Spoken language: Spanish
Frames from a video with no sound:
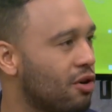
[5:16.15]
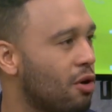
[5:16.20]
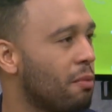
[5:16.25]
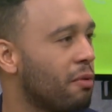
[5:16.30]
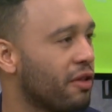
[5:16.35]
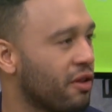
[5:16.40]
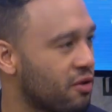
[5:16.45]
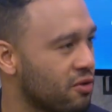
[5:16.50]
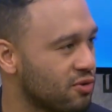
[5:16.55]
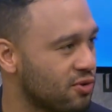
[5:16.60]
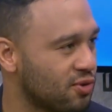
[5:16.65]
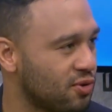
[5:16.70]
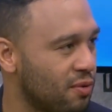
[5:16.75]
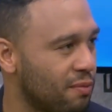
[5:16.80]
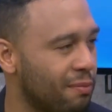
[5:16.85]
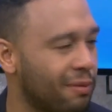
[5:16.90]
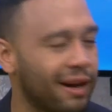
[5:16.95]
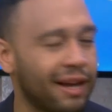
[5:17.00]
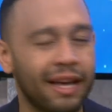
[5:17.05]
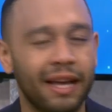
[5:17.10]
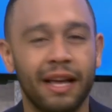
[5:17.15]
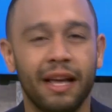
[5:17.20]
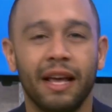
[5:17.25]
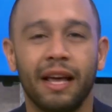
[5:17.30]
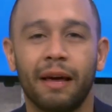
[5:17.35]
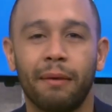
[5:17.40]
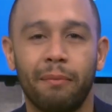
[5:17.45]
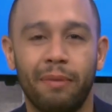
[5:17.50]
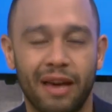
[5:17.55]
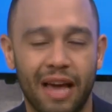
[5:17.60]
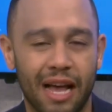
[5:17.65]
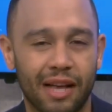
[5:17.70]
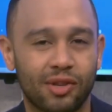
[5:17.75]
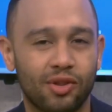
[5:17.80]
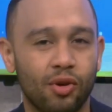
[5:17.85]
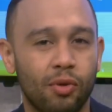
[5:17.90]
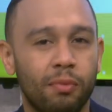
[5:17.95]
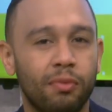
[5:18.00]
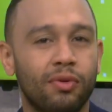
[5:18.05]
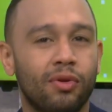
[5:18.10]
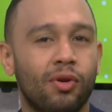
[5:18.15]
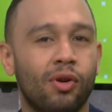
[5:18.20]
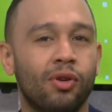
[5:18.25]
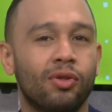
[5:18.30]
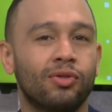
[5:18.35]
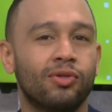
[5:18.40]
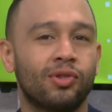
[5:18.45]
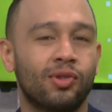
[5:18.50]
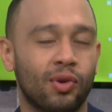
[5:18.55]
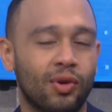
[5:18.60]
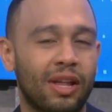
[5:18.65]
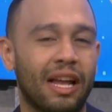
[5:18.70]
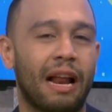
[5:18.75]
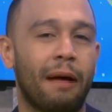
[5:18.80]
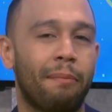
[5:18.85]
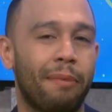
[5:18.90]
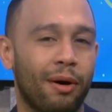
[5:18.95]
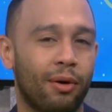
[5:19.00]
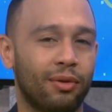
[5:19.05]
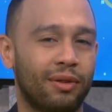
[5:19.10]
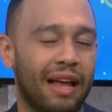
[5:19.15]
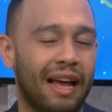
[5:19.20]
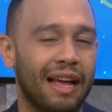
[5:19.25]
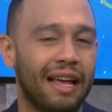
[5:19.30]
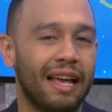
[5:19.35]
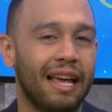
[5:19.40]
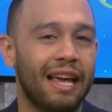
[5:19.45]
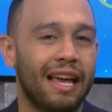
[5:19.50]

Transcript: como de costumbre, vía Zoom con su terapeuta.